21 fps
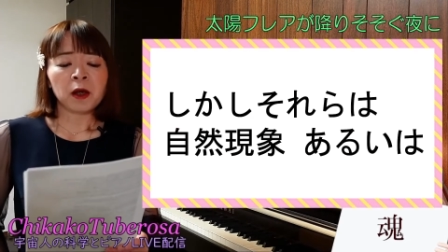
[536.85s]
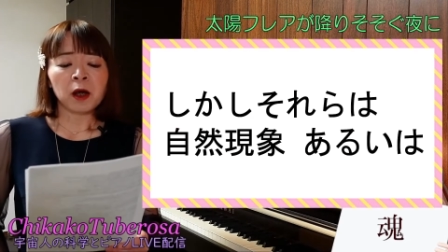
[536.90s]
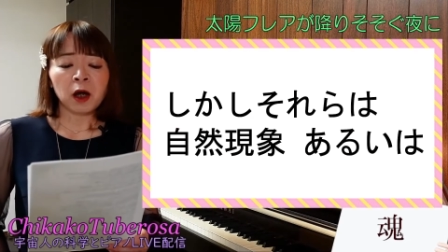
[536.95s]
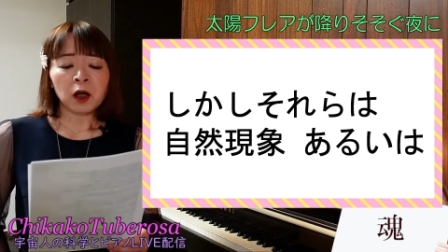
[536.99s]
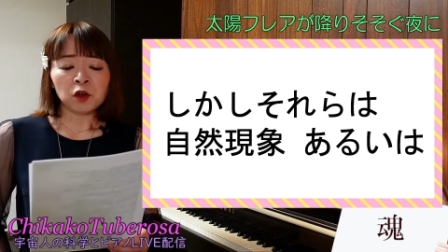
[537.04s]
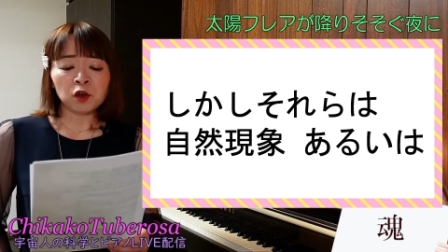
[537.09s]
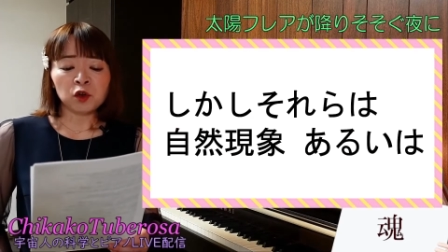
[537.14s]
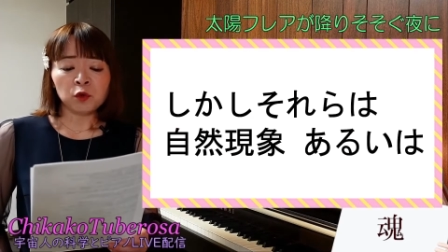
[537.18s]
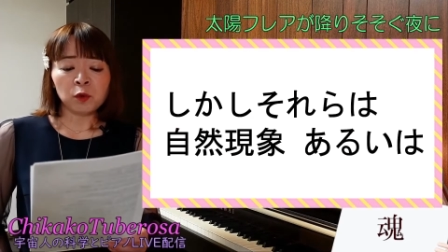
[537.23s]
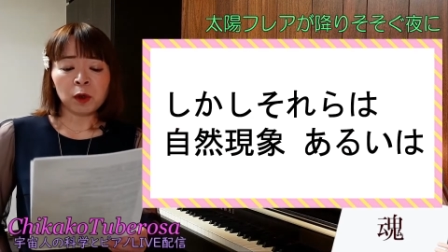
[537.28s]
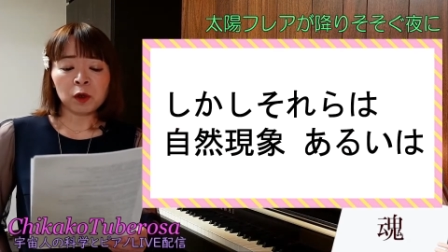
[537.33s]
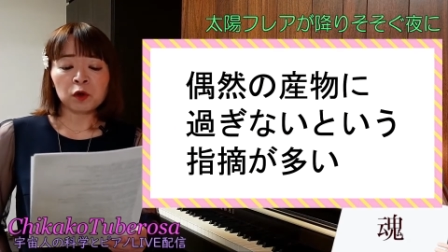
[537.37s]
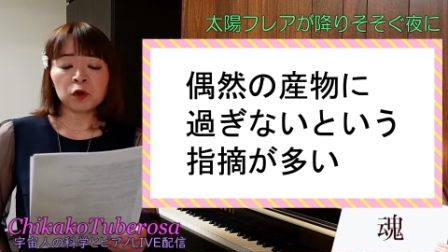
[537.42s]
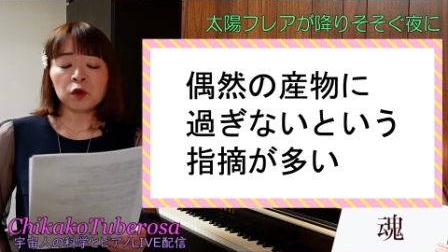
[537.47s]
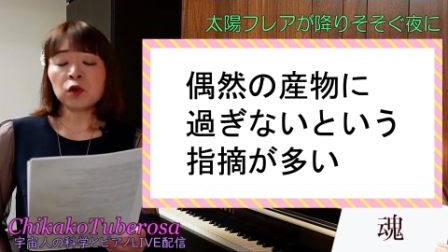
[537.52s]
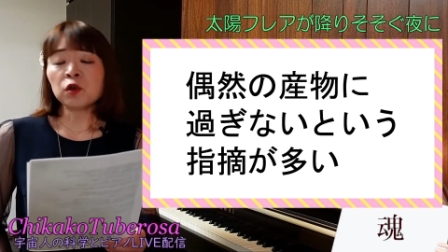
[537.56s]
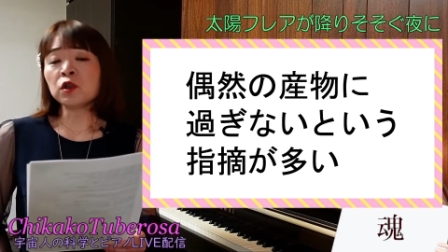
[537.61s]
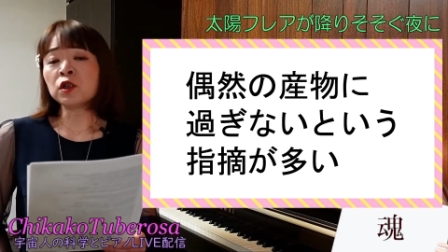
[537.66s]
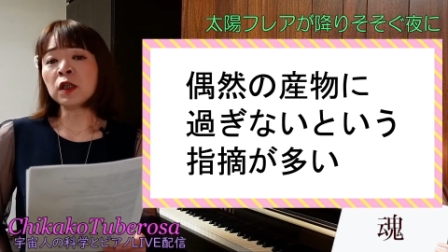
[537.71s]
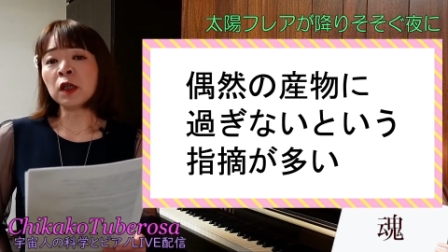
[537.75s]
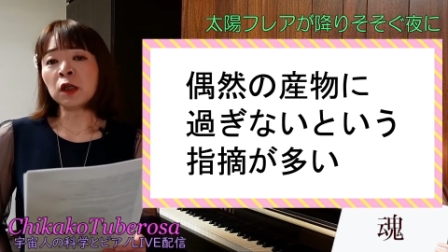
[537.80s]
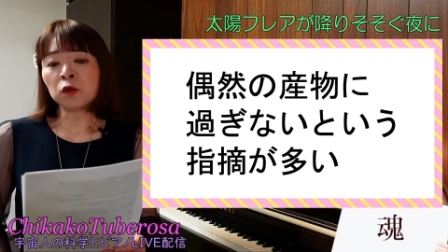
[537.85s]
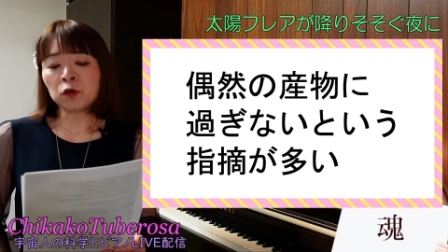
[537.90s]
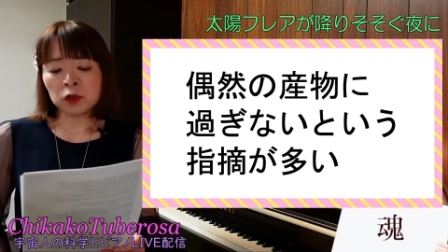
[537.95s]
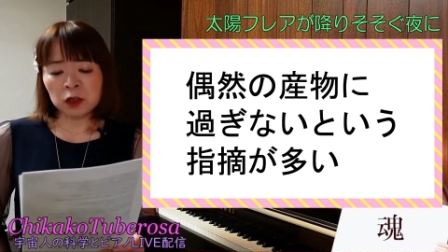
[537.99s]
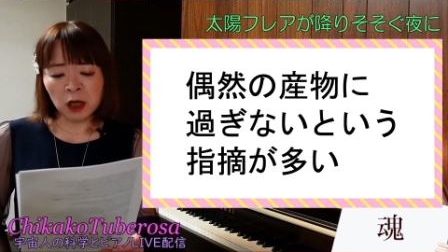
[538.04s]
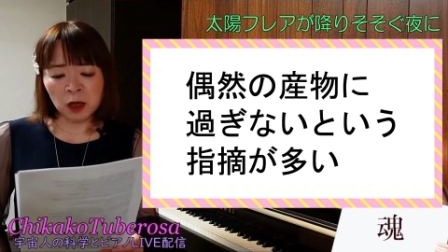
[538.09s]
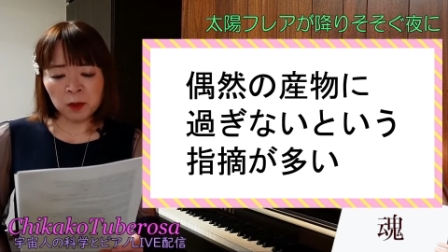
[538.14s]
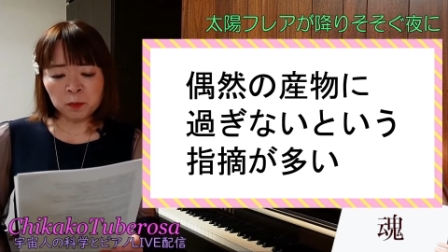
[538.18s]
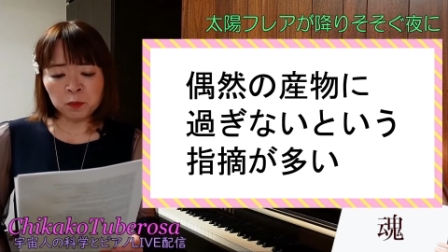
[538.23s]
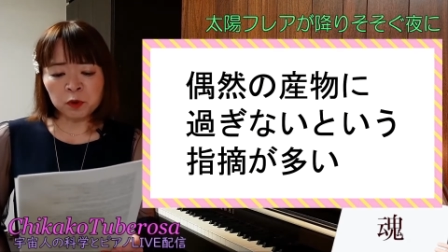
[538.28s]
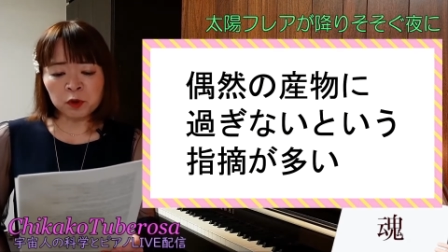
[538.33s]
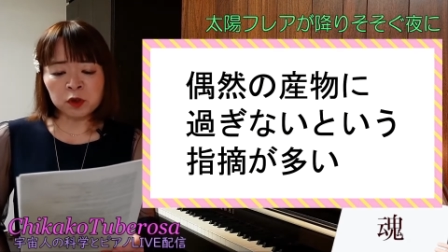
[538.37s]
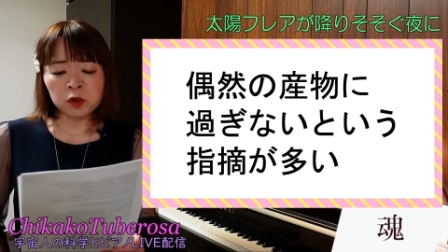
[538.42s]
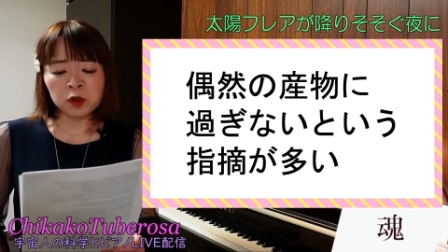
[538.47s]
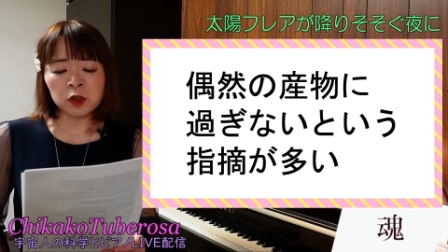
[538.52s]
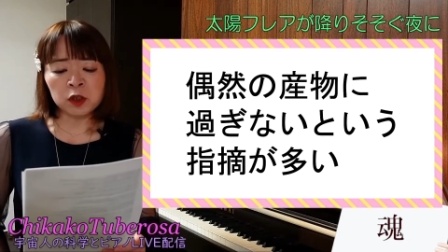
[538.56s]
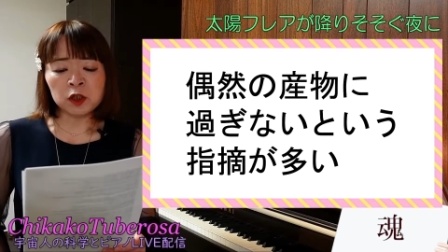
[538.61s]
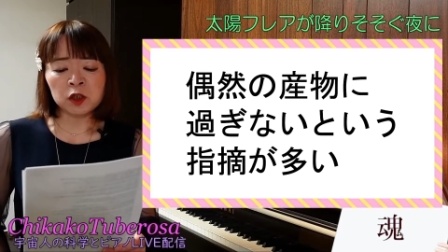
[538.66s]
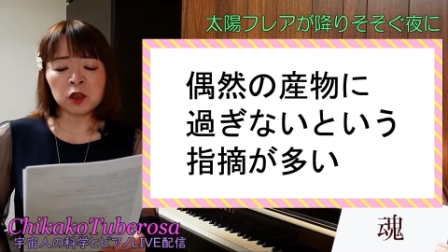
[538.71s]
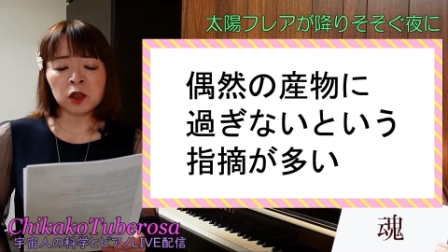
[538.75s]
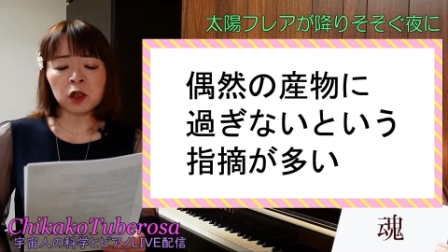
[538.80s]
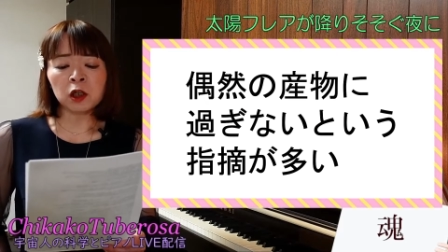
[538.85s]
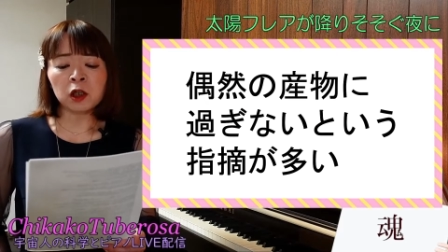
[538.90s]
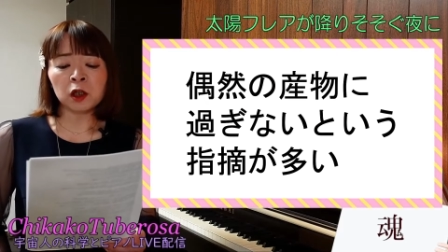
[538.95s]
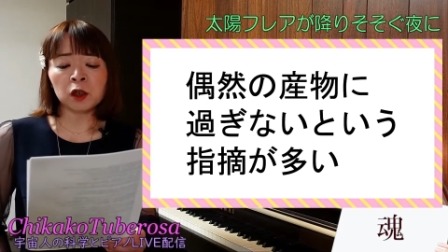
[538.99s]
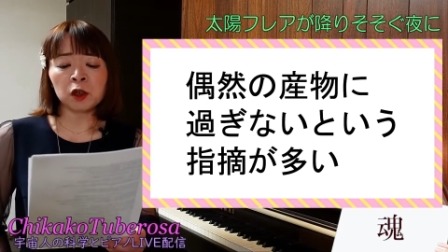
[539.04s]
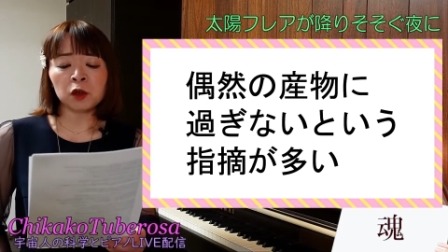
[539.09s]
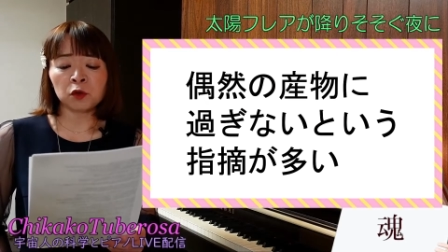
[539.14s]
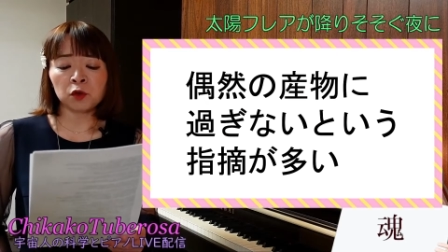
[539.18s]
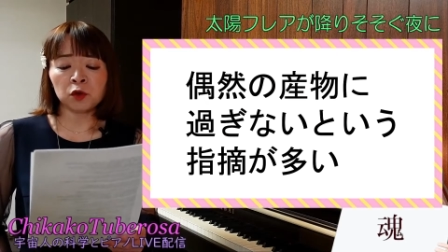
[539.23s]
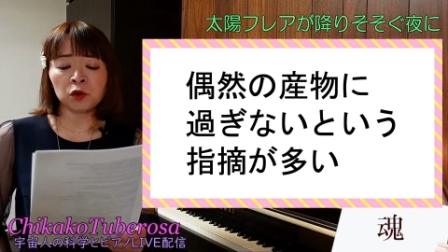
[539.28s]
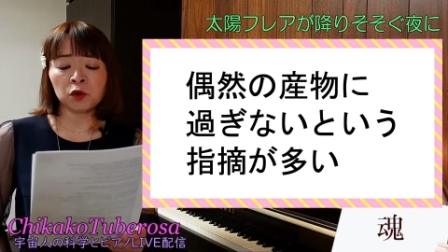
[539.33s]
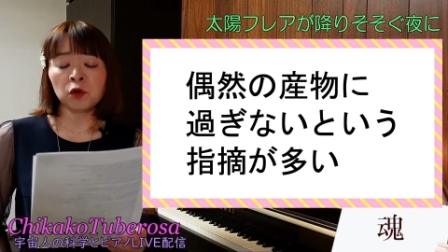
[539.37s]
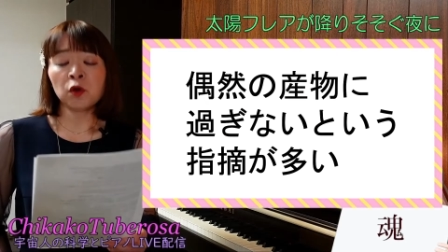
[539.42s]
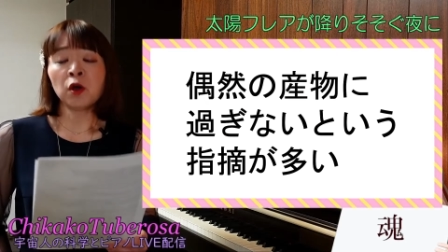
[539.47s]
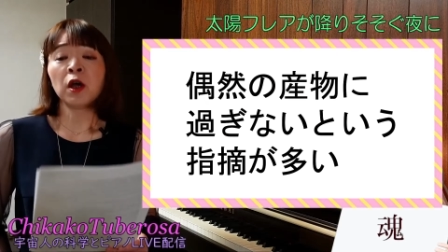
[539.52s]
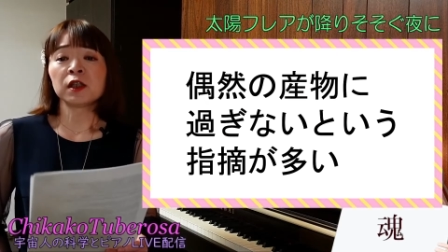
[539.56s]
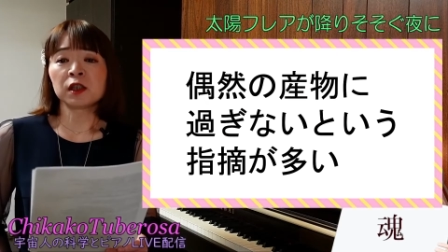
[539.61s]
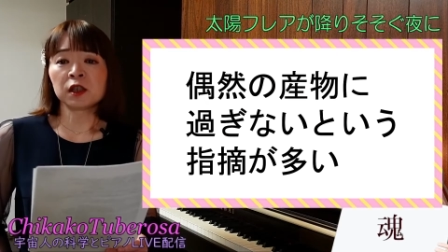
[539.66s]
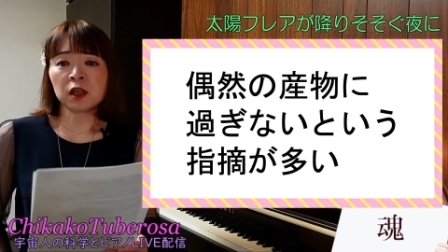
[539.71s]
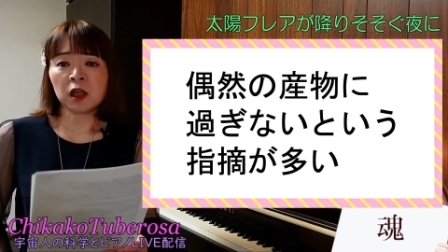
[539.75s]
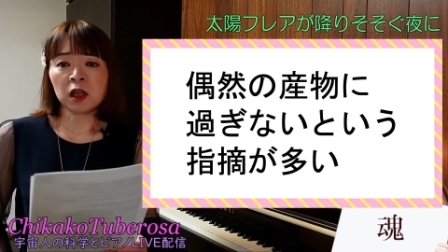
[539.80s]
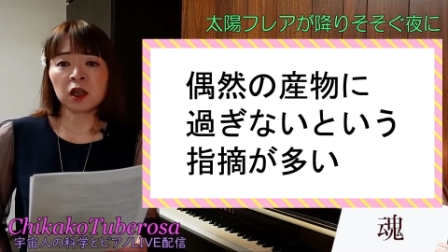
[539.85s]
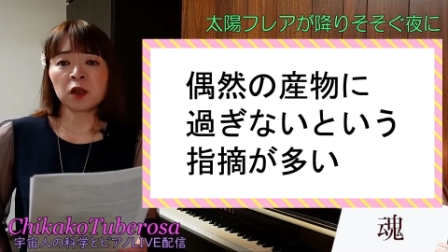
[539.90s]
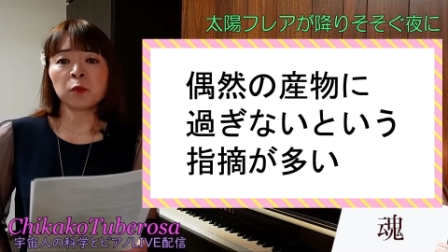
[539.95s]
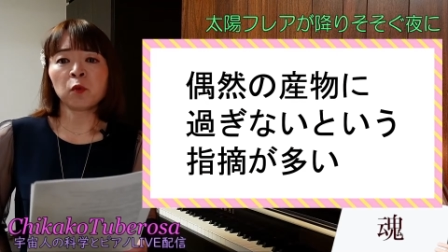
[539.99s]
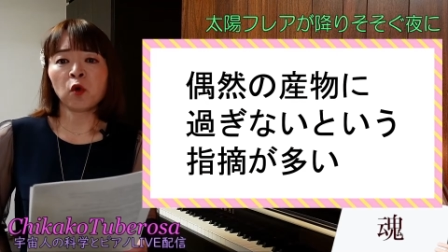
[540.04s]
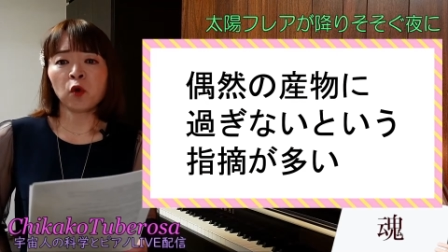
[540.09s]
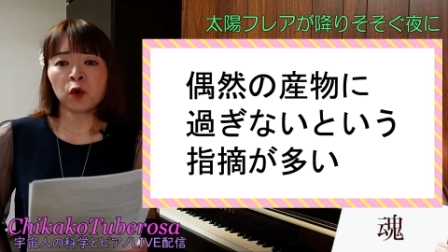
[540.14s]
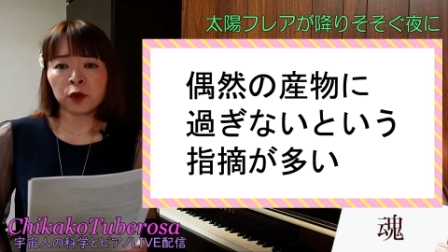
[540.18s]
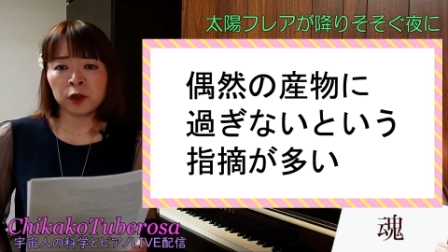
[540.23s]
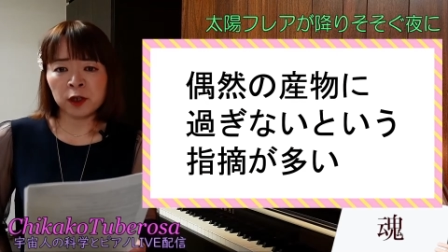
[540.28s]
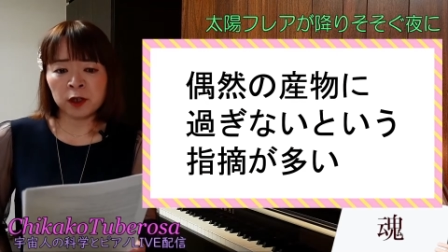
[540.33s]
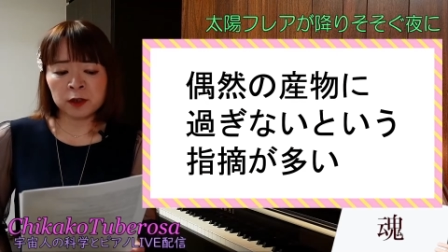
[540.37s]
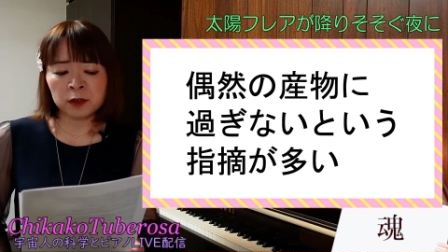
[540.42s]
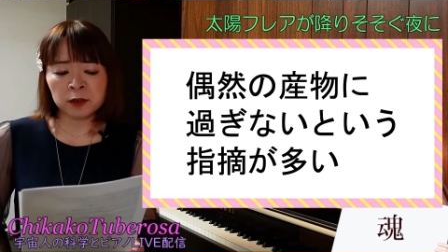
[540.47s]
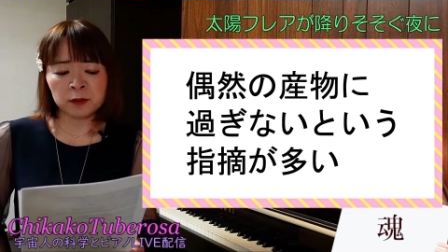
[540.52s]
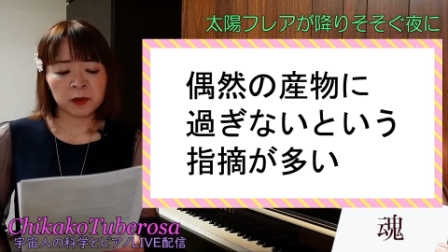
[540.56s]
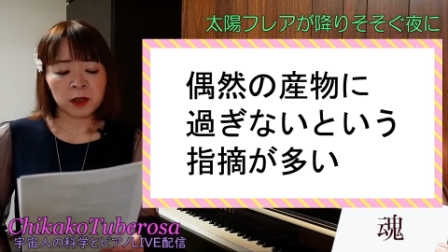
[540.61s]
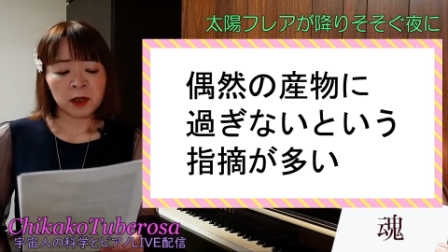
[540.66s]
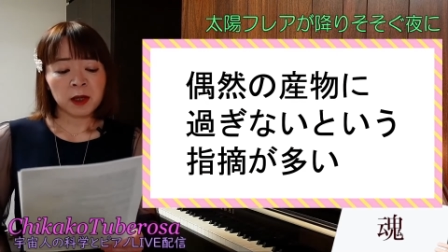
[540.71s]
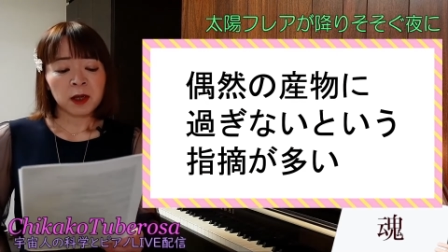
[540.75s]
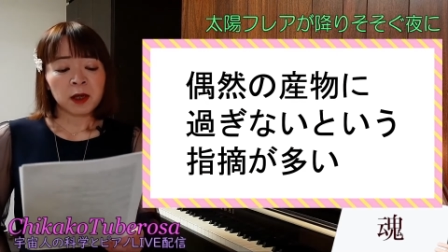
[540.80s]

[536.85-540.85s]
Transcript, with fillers: あるいは偶然の産物に過ぎないという指摘も多いです。